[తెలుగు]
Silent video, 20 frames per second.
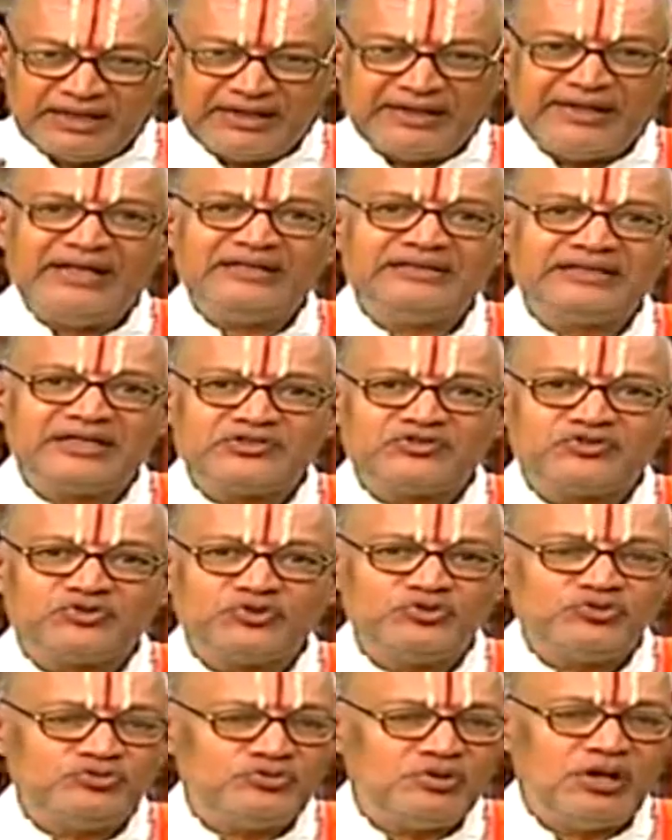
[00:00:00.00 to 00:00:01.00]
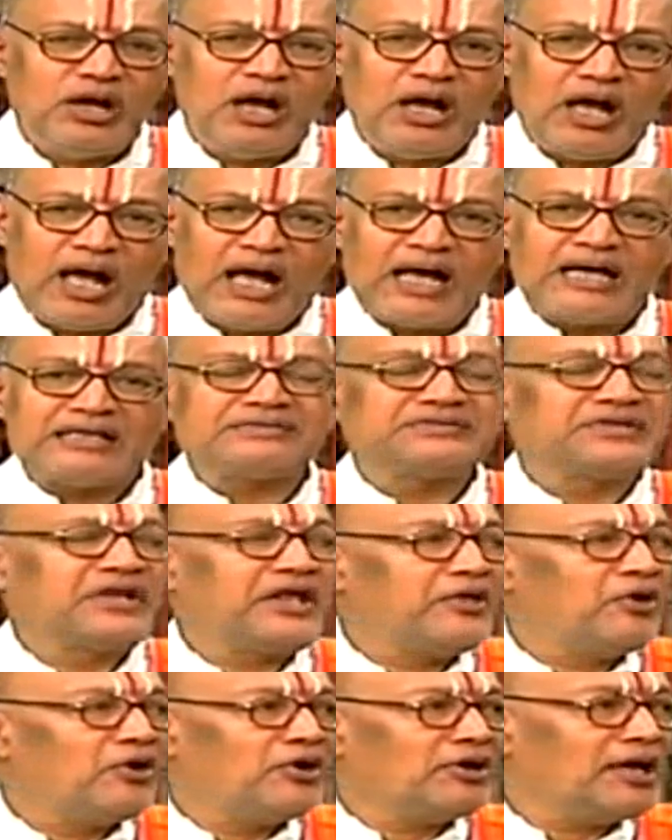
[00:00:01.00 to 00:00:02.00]
రేతస్సు ఆ స్త్రీ
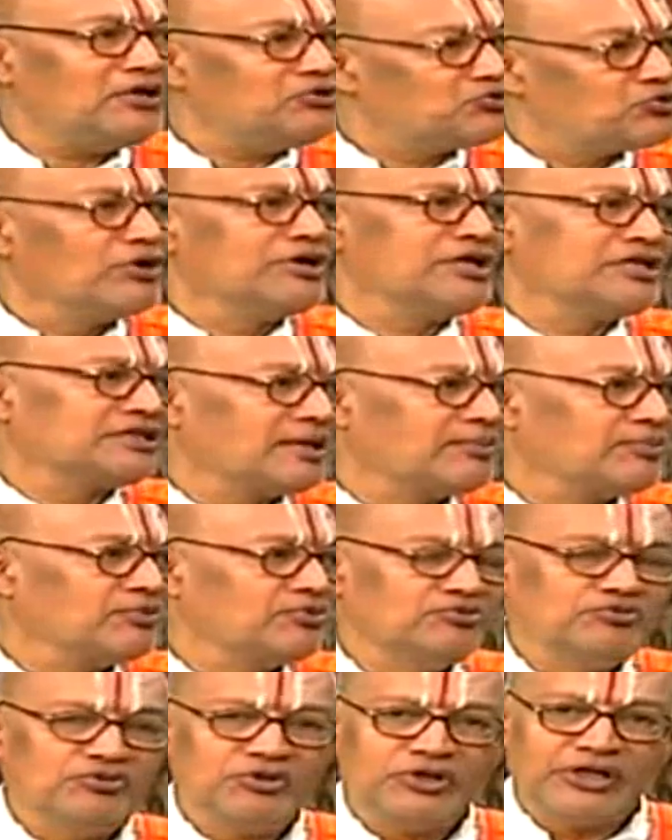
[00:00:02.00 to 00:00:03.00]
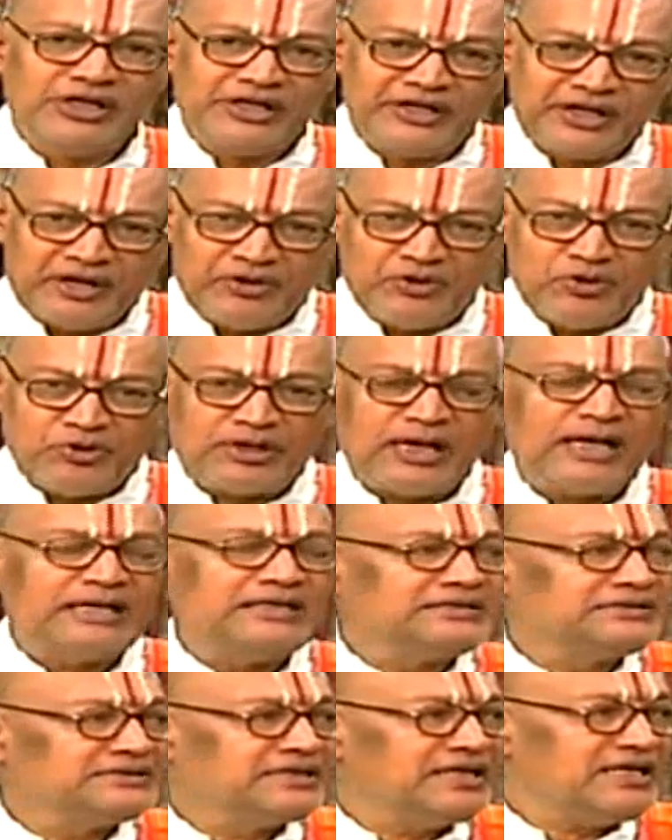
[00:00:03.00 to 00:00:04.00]
యొక్క శోణితము ఈ రెండు
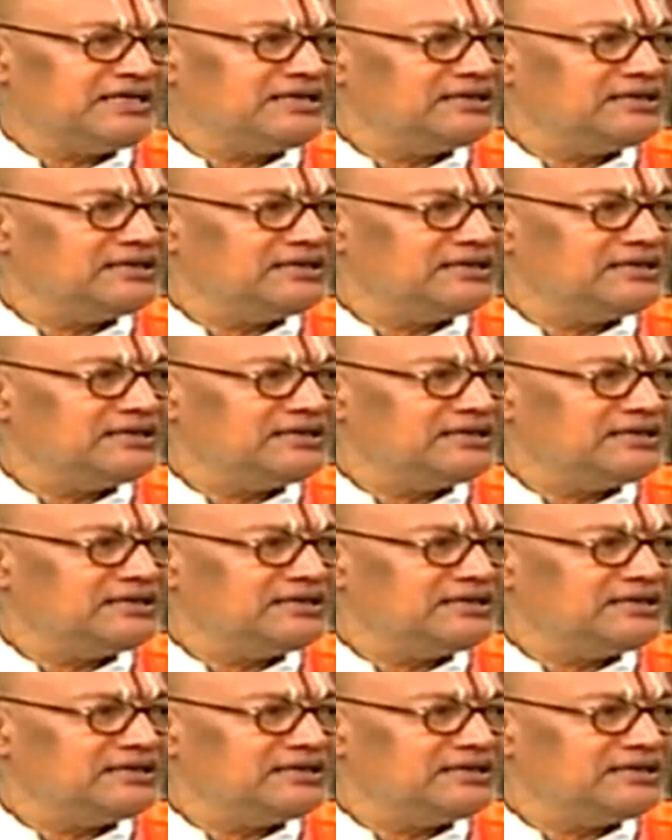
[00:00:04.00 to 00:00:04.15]
కలిస్తే